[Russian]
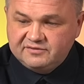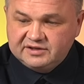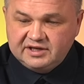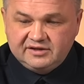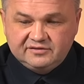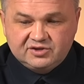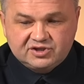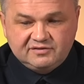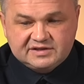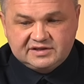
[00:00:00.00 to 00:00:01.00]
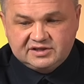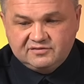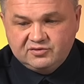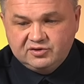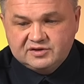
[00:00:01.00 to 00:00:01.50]
квартале
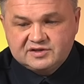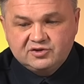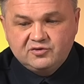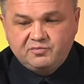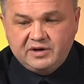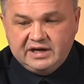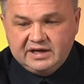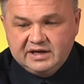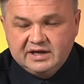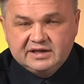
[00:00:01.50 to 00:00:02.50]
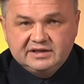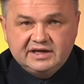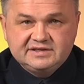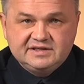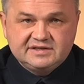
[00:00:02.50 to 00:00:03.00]
2023 года цены упали
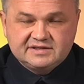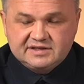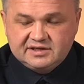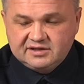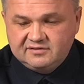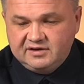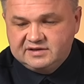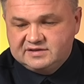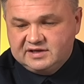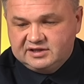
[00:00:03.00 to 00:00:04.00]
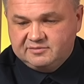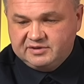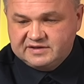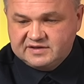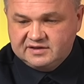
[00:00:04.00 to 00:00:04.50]
на
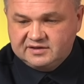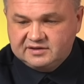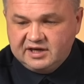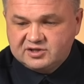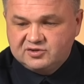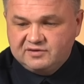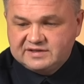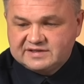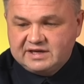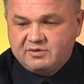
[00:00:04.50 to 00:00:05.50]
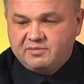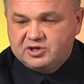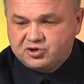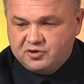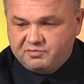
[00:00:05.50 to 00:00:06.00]
10,2%. Так сдувается самый
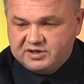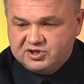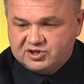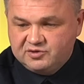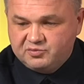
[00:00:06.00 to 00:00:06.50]
большой ипотечный